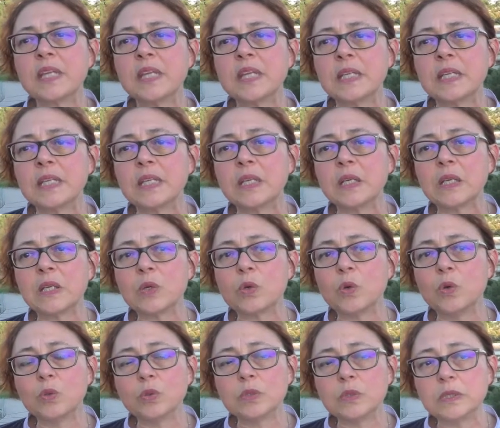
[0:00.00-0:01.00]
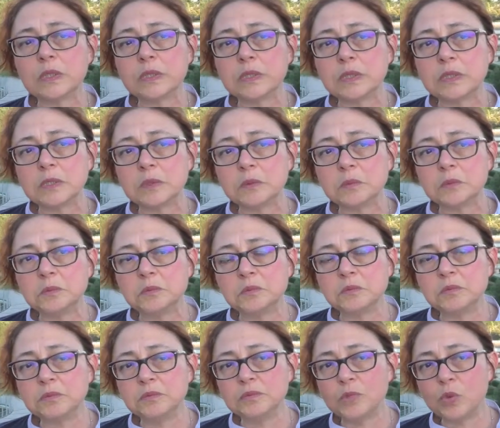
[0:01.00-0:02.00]
eh, con
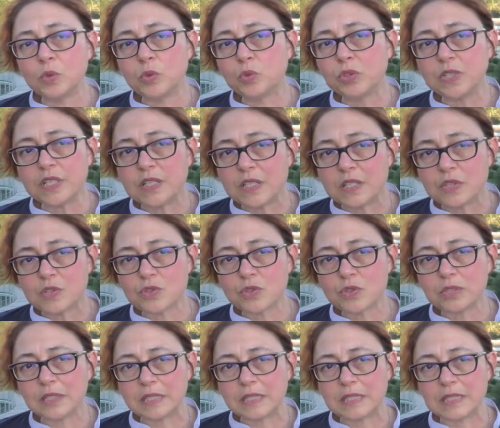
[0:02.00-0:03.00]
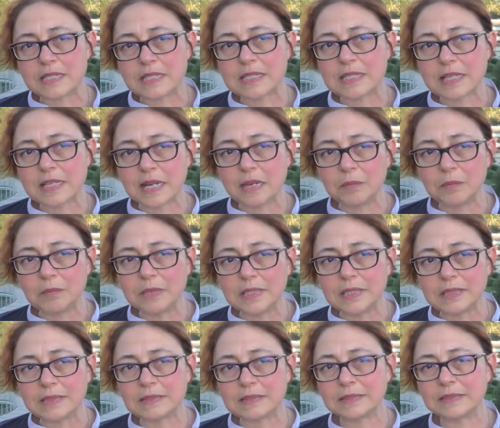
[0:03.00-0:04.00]
eh, l'utilizzo della
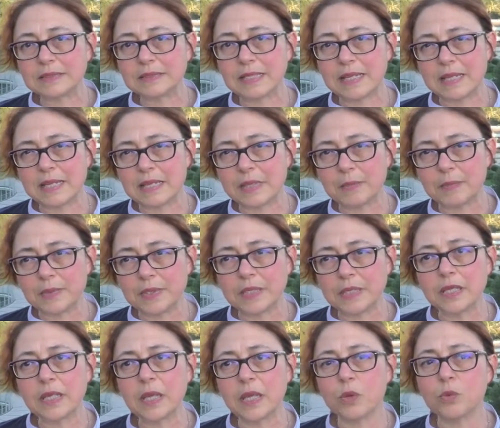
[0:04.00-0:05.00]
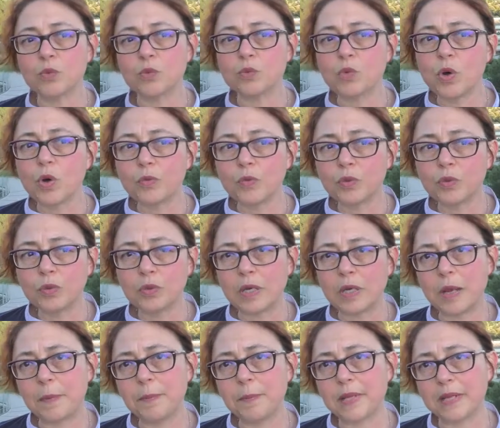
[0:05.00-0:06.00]
Scrambler Therapy. È un nuovo
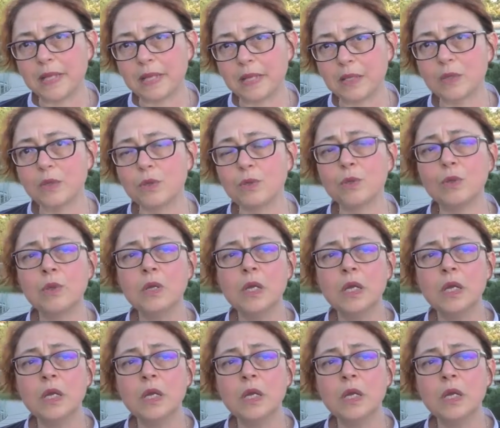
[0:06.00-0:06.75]
apparecchio,